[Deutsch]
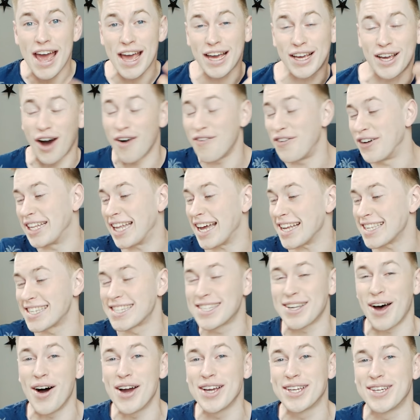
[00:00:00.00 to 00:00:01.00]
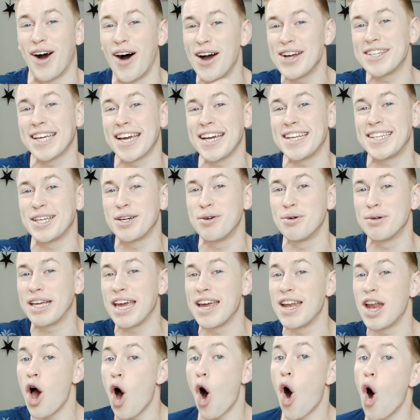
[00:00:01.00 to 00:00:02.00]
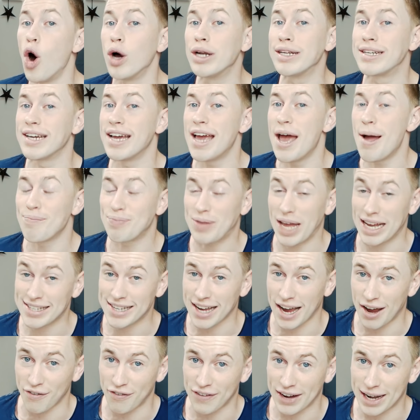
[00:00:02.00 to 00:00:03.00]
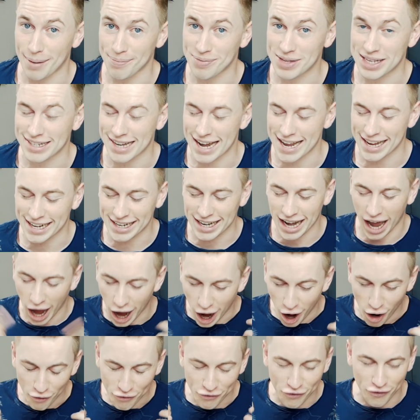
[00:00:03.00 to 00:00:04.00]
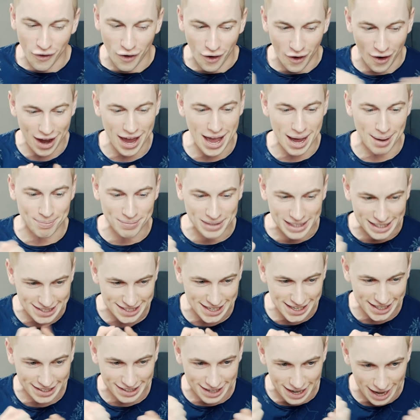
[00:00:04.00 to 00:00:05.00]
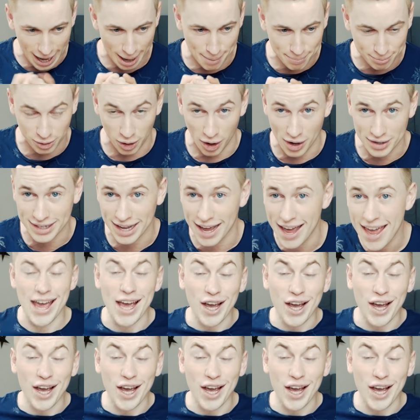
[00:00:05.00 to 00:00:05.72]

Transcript: Ich hoffe, dass es euch heute richtig gut geht und dass ihr ein verdammtes Lächeln auf eurem Gesicht habt, Leute.